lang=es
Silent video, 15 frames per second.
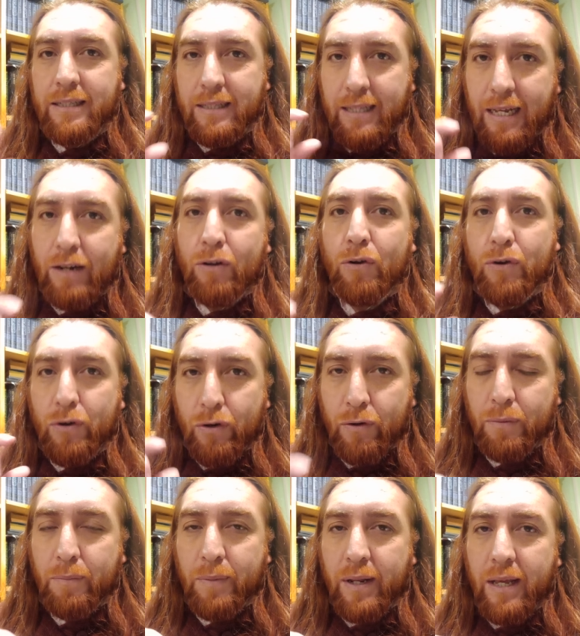de los
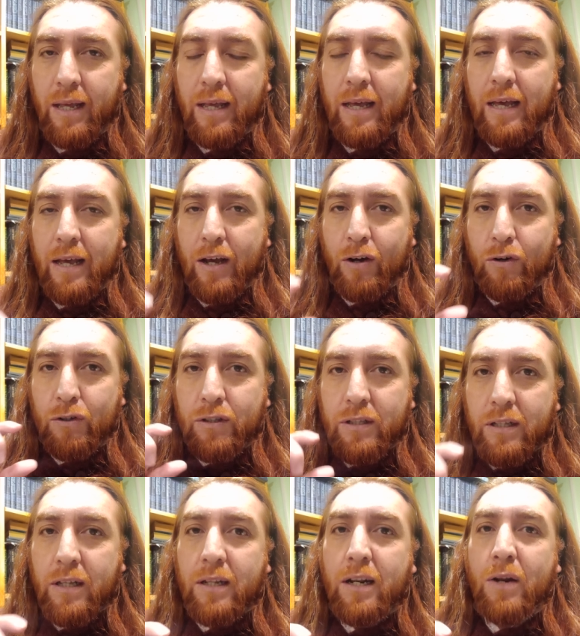nombres
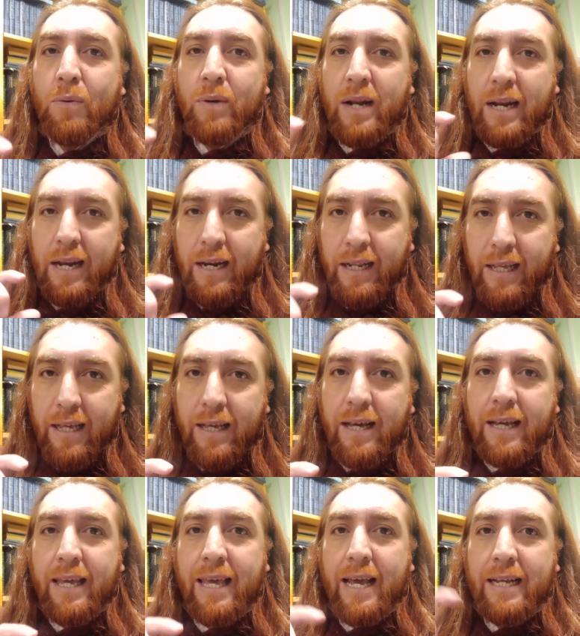contienen una
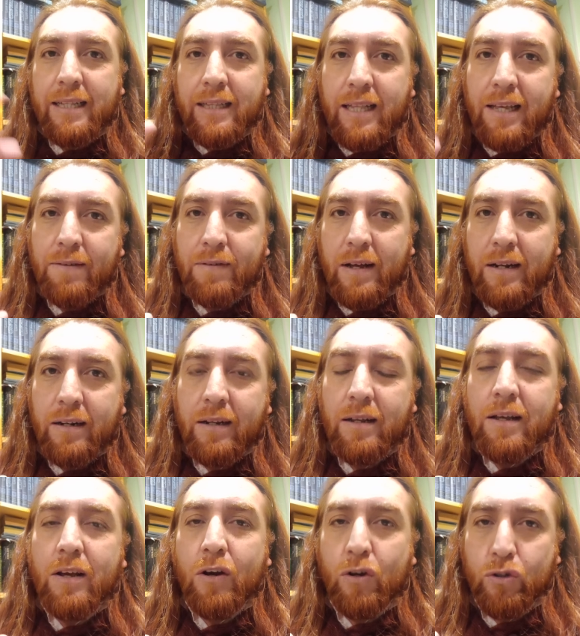energía que activan,
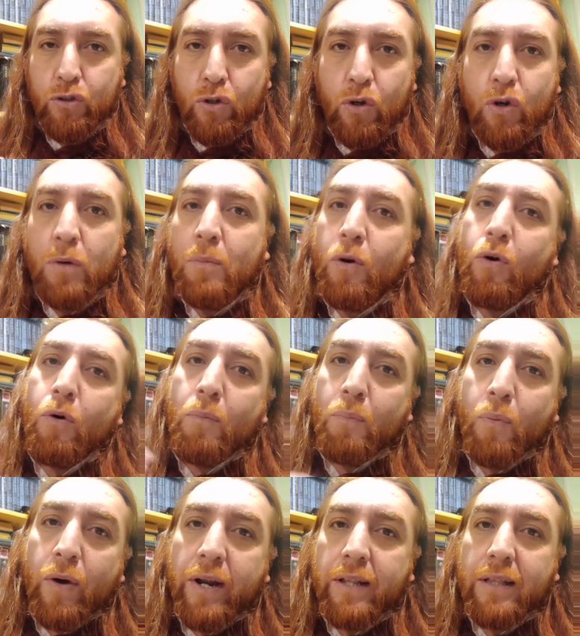son como
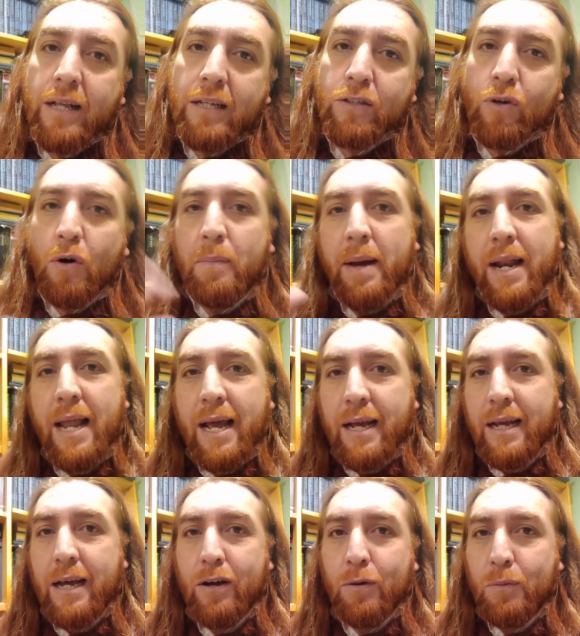compuertas o
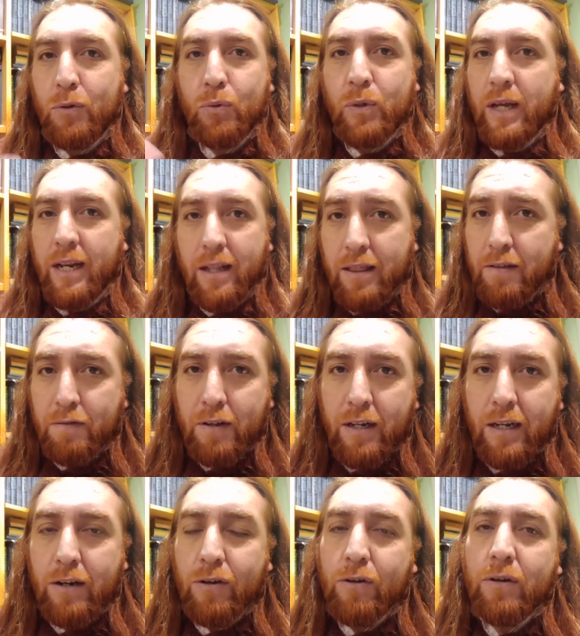palancas, como tú quieras
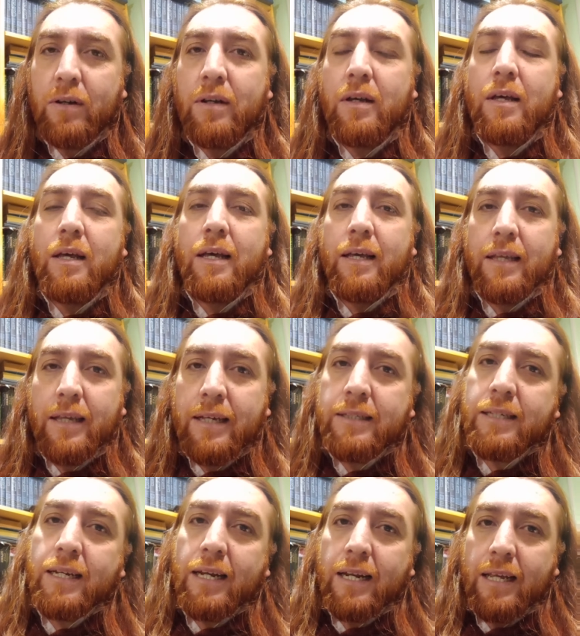definirlo, y
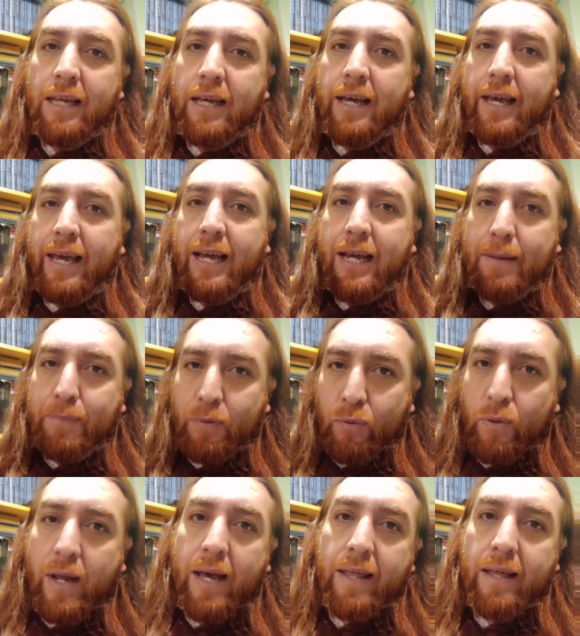esa energía es
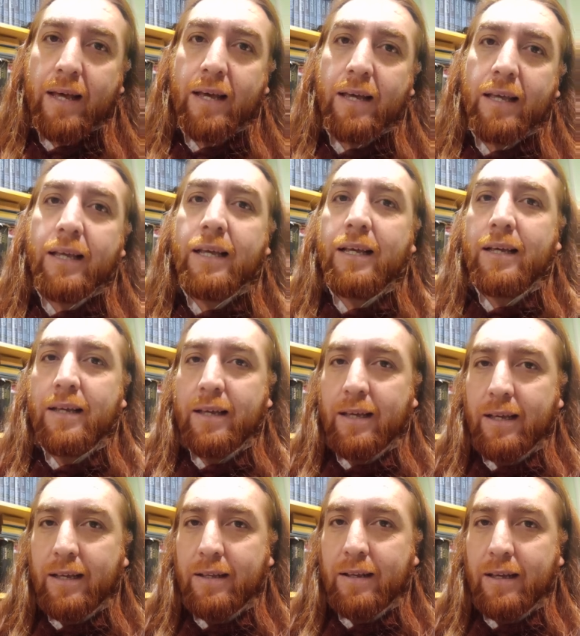capturada y
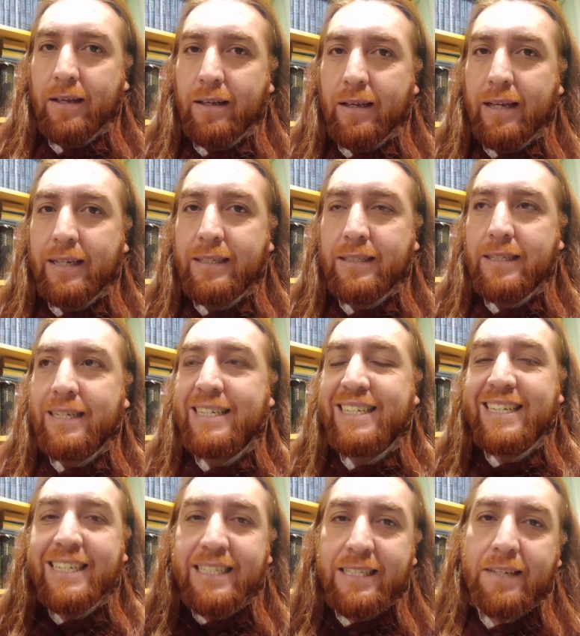eh, es
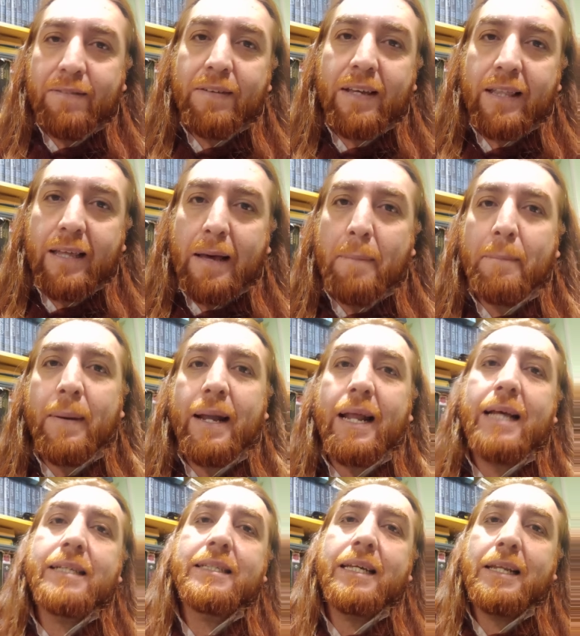recibida
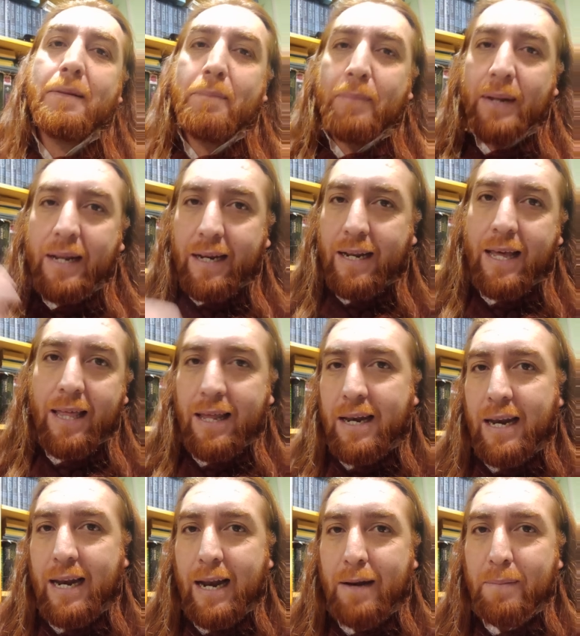para ser impregnada
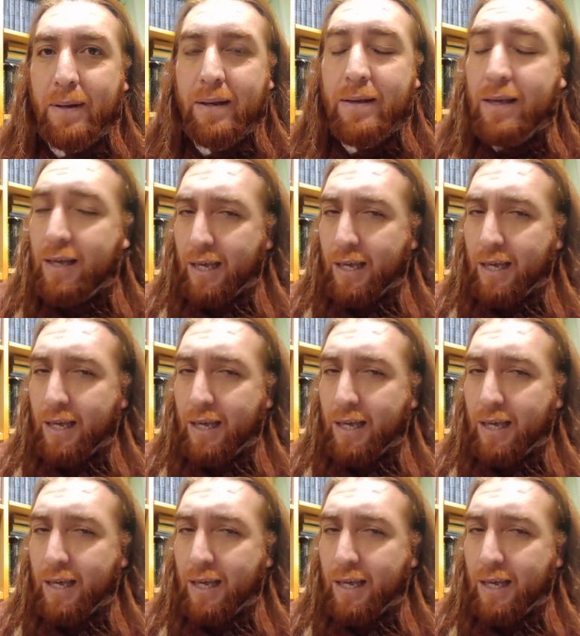en el alma.